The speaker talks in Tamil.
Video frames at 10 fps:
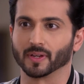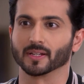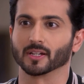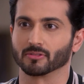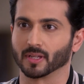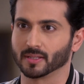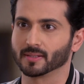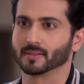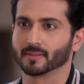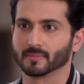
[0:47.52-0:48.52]
நீங்க
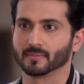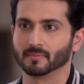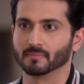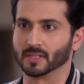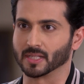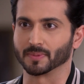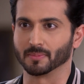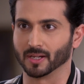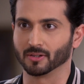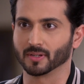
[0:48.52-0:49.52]
கவலைப்படாதீங்க பாட்டி
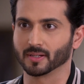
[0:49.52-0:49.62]
எல்லாத்தையும்